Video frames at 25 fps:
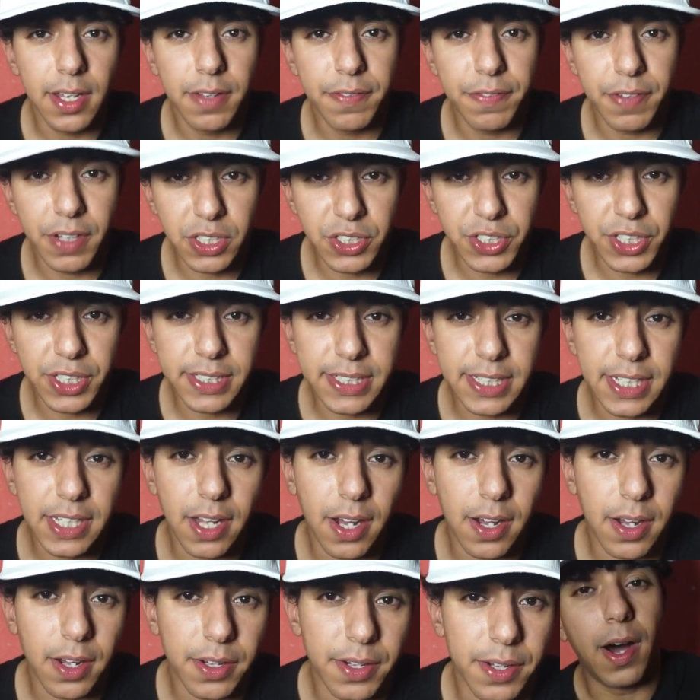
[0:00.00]
في الجنس
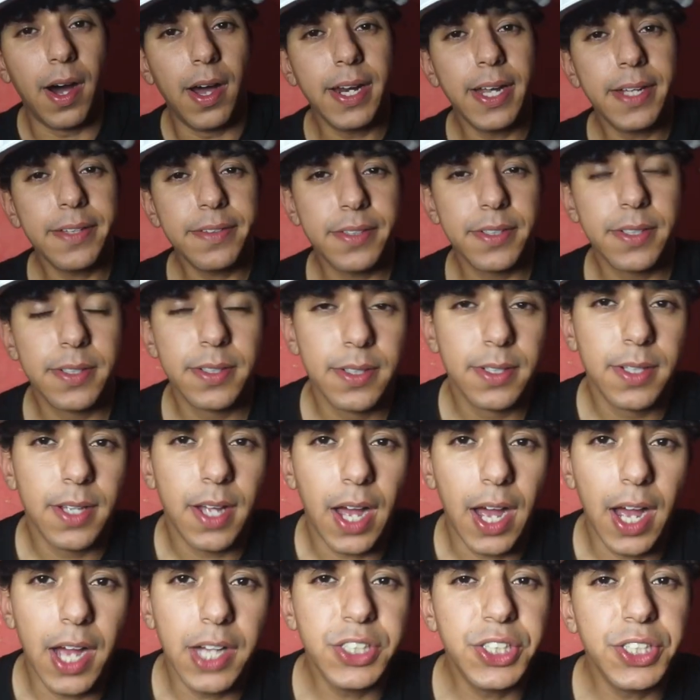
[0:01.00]
الآخر قالت
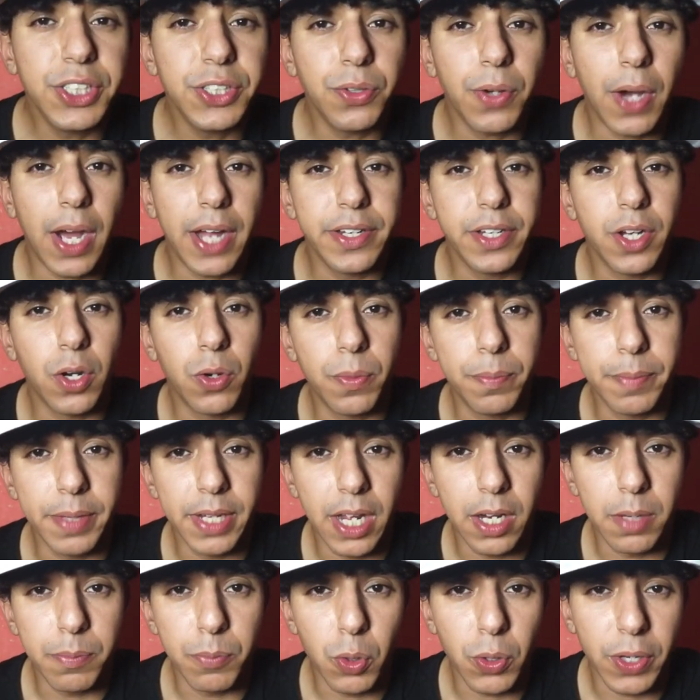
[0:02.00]
أجد أنه من
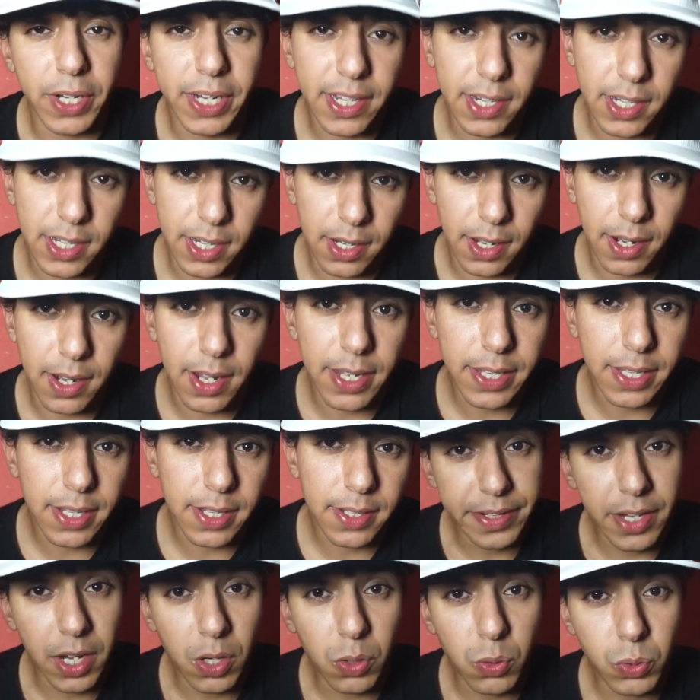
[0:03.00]
المغري
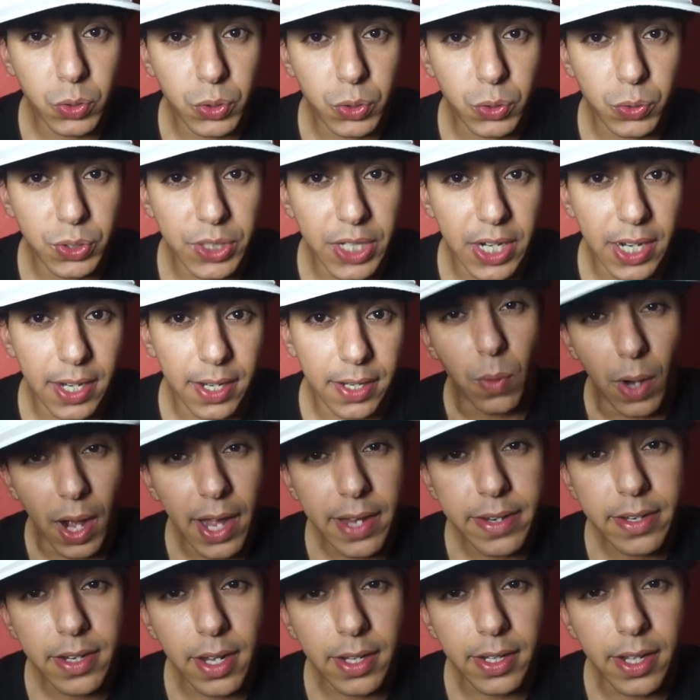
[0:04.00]
للغاية أنه شجاع
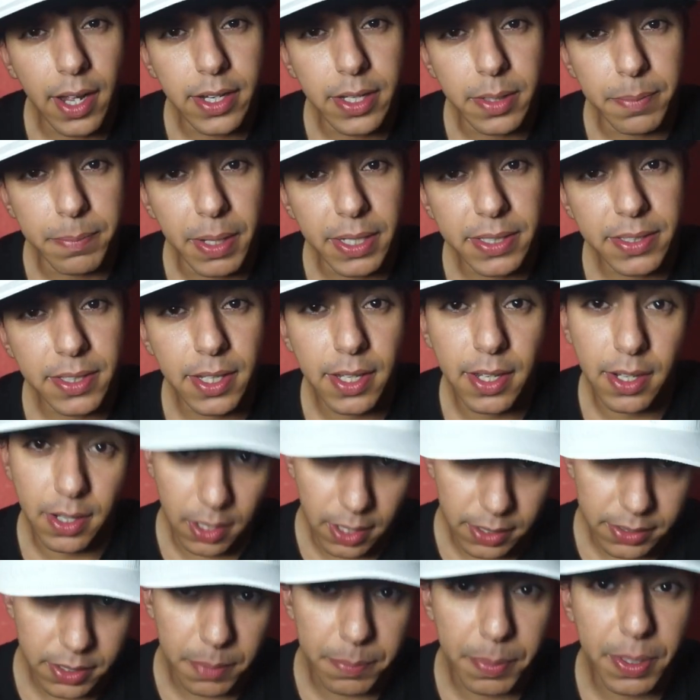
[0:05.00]
أن كلماته
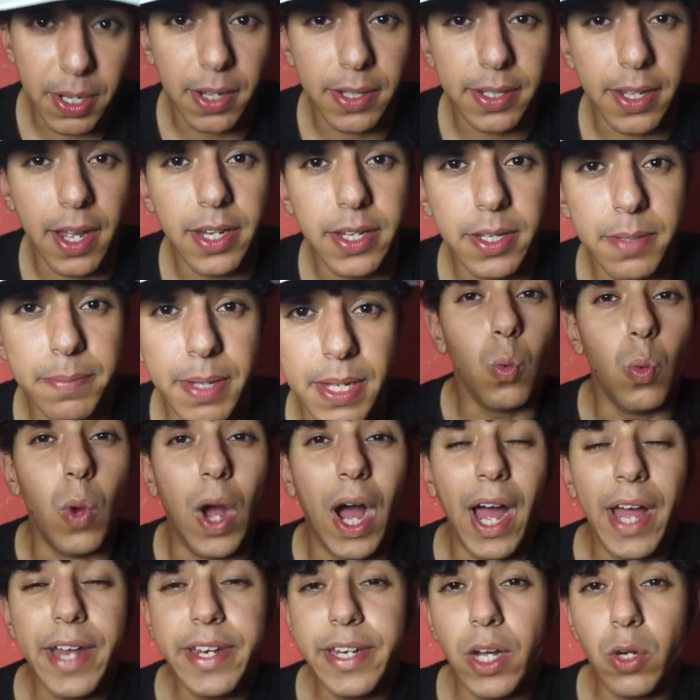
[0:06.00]
لا تبقى كلمات
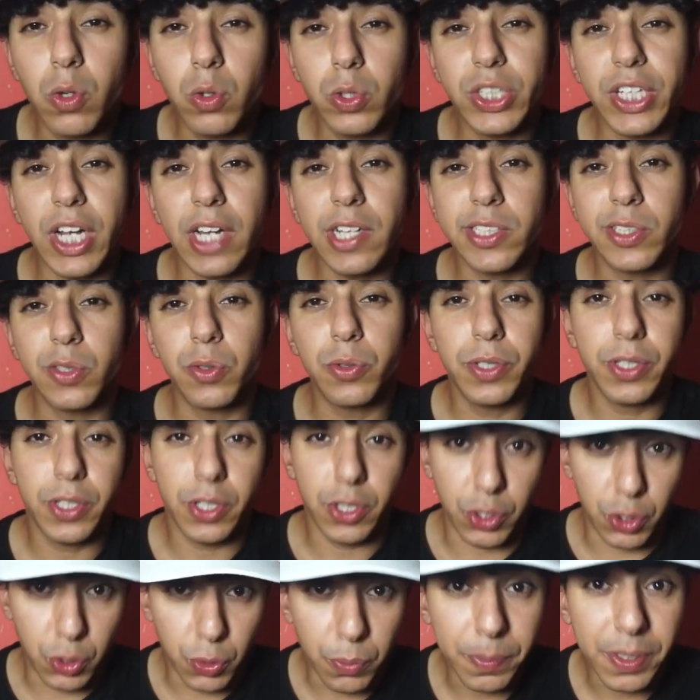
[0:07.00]
وأنه شخص
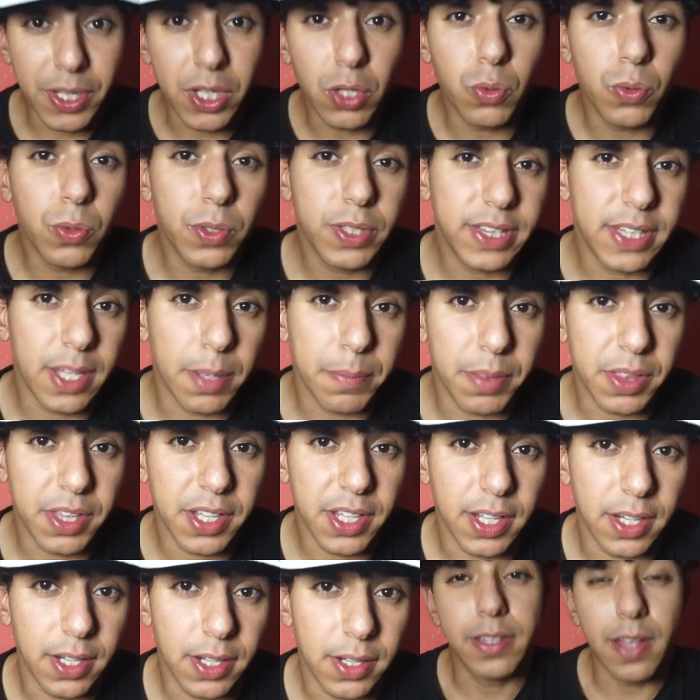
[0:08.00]
يمكنه
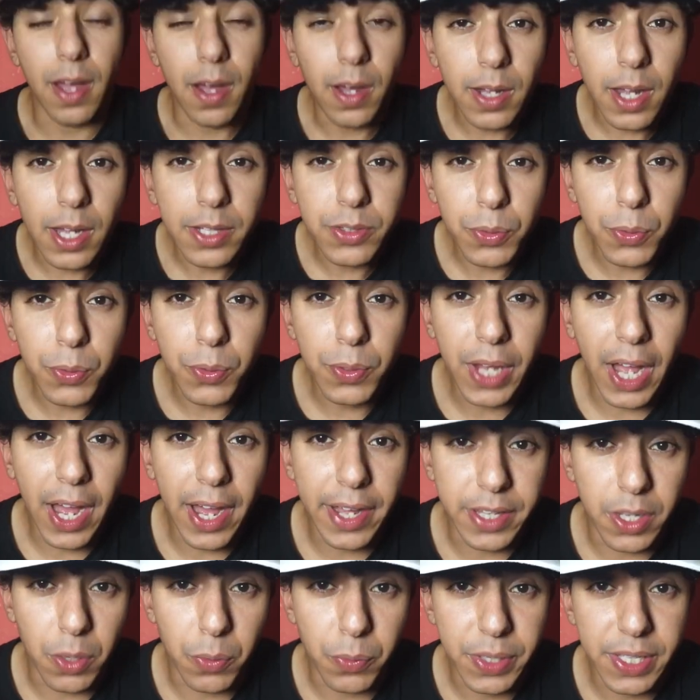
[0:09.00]
التمثيل طاقته
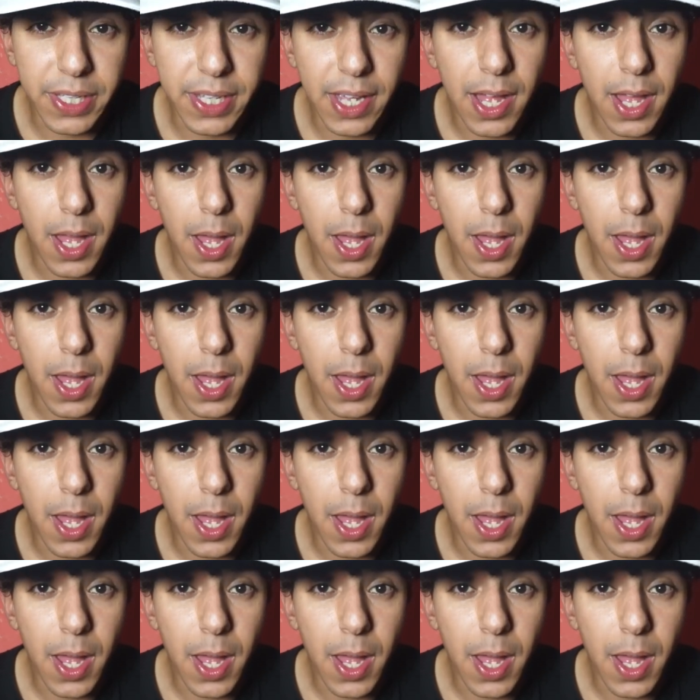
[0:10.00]
الحيوية